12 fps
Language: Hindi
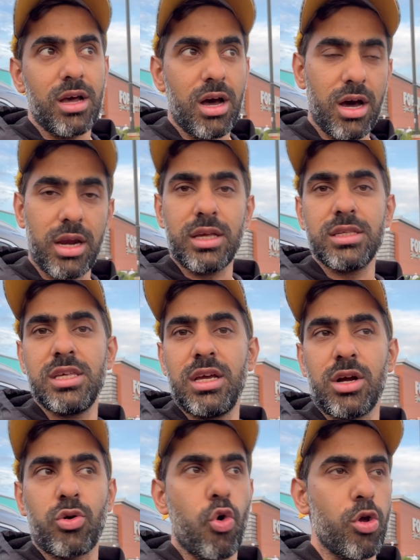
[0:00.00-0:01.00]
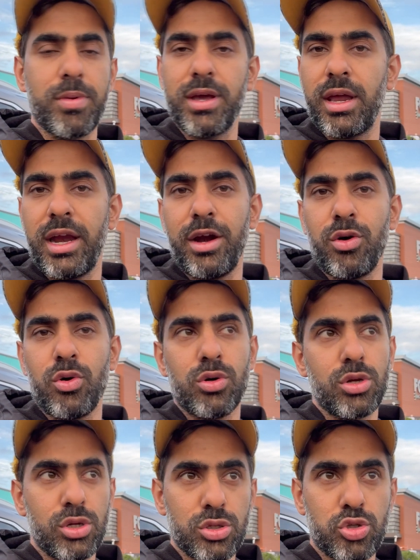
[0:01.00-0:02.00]
हर किसी का कोई भी ग्रेड हो
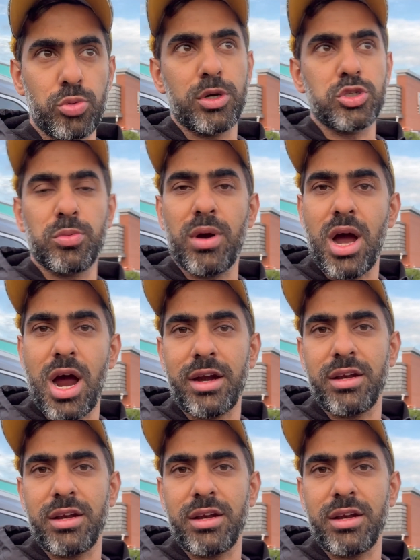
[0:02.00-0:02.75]
सुबह सुबह आठ